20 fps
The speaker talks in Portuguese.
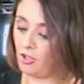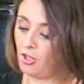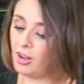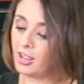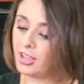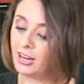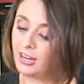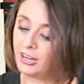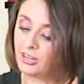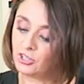
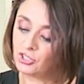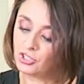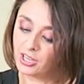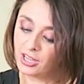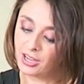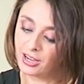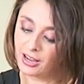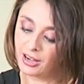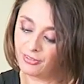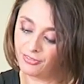Olha que
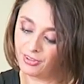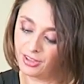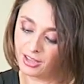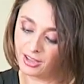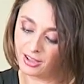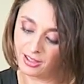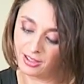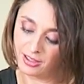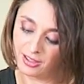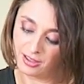lindinha que ela
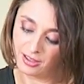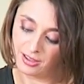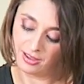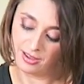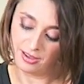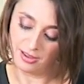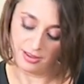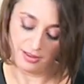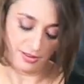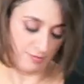fica.
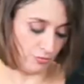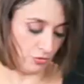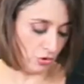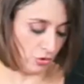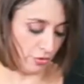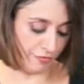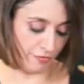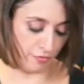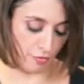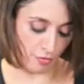
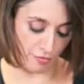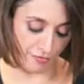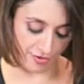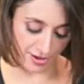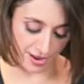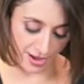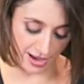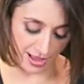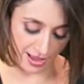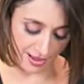Muito
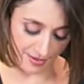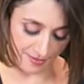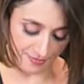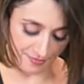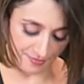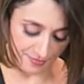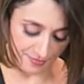fofa, né?